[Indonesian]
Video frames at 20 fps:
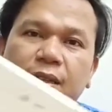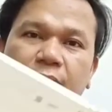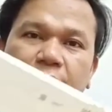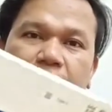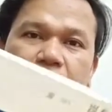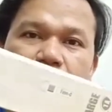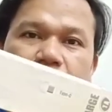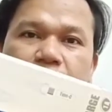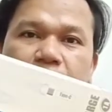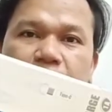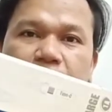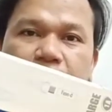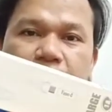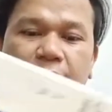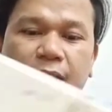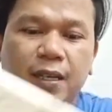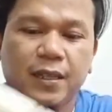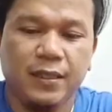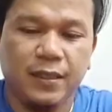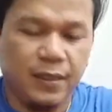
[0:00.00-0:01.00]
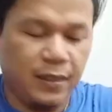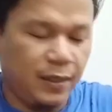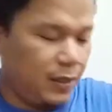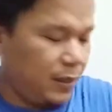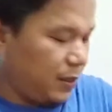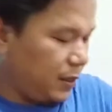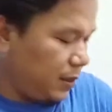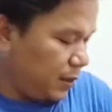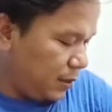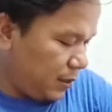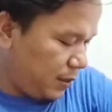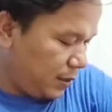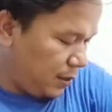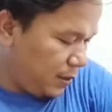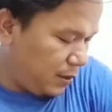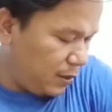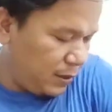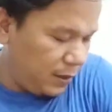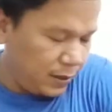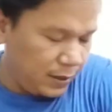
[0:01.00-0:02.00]
kabel charger
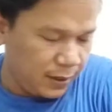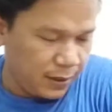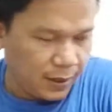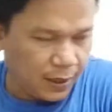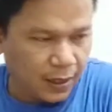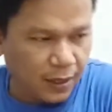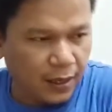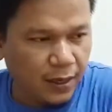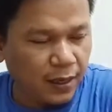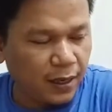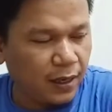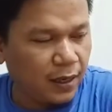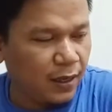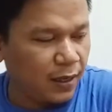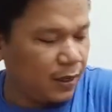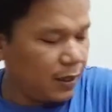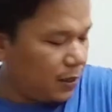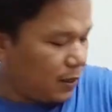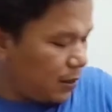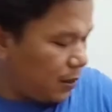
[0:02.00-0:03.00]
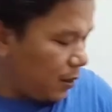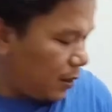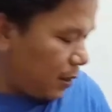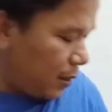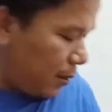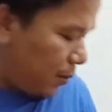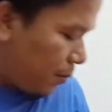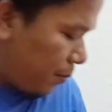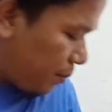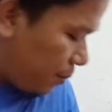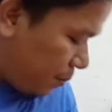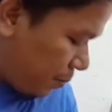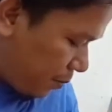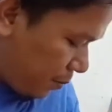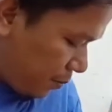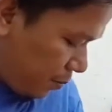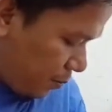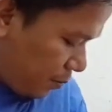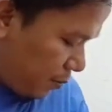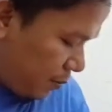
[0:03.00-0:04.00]
dan yang keenam
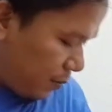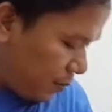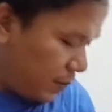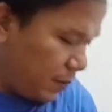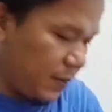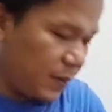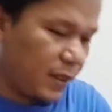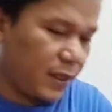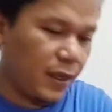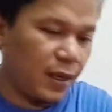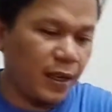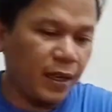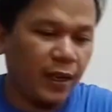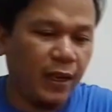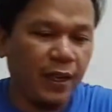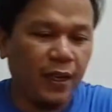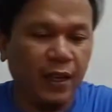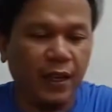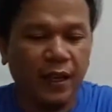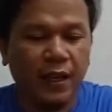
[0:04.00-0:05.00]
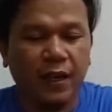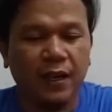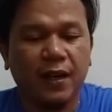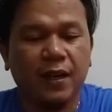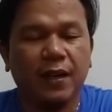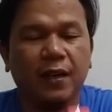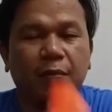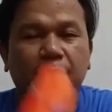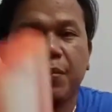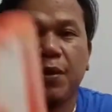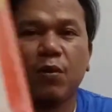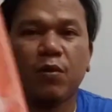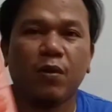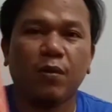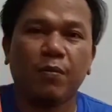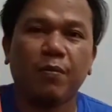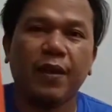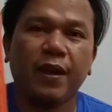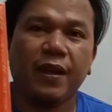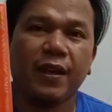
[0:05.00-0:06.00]
terakhir ada
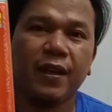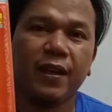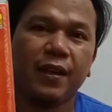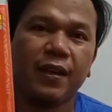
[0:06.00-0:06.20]
power bank